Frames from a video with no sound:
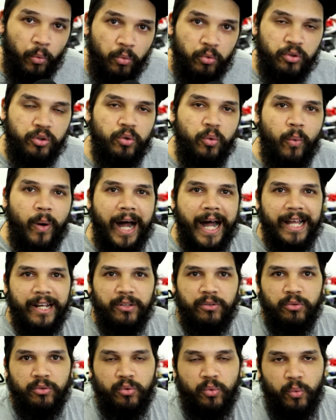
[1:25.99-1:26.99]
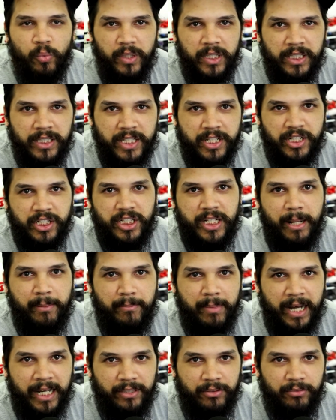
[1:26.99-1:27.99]
Um usuário do Twitter
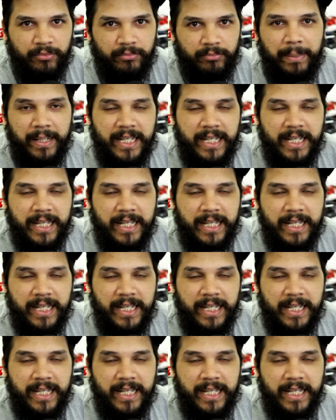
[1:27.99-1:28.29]
chamado